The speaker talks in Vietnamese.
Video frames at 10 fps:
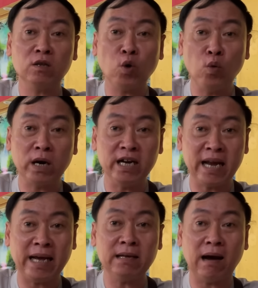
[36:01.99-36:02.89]
chu kỳ
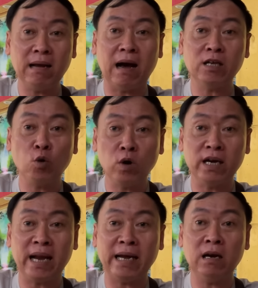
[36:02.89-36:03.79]
này trở lại chu
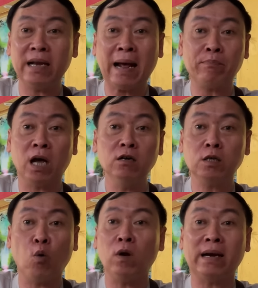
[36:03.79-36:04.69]
kỳ này nam nữ
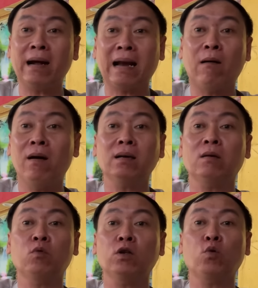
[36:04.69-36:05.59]
tu là đắc đạo hết
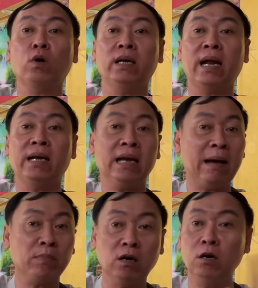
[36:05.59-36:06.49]
trong cái chu kỳ này
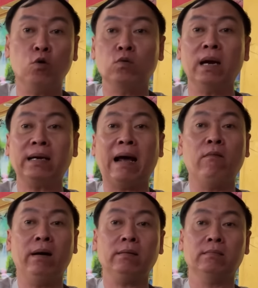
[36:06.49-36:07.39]
nam nữ đều đắc đạo
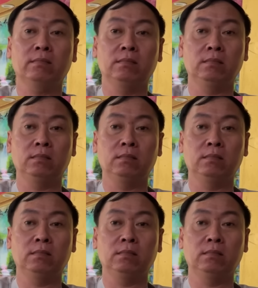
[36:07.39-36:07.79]
hết ừ.